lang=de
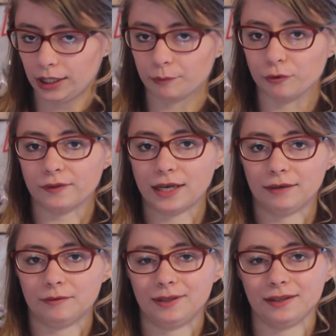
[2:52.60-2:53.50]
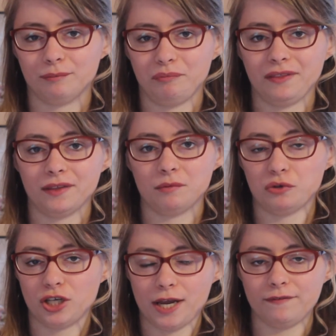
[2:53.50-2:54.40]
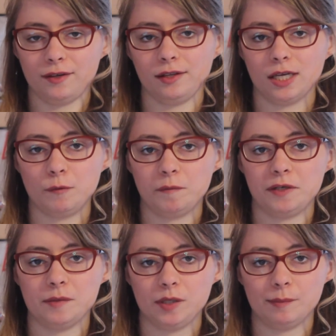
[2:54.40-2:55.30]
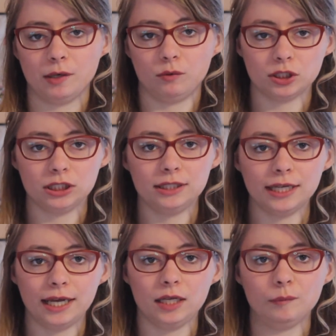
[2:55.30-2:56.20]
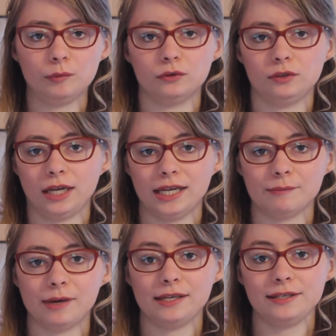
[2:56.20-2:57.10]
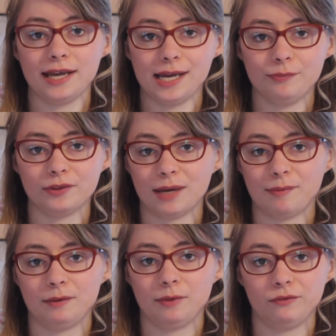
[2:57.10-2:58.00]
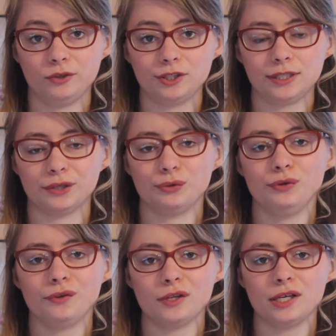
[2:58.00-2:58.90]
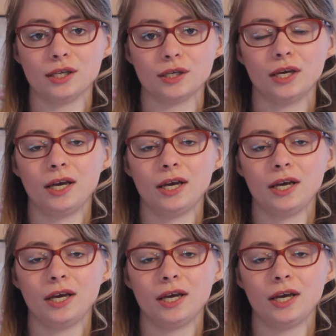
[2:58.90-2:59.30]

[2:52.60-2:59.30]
Ich muss sagen, wenn man sich ein bisschen beschäftigt damit, mit dem Thema Washi-Tape und allgemeinen Tapes, kann man bei Wish sehr günstig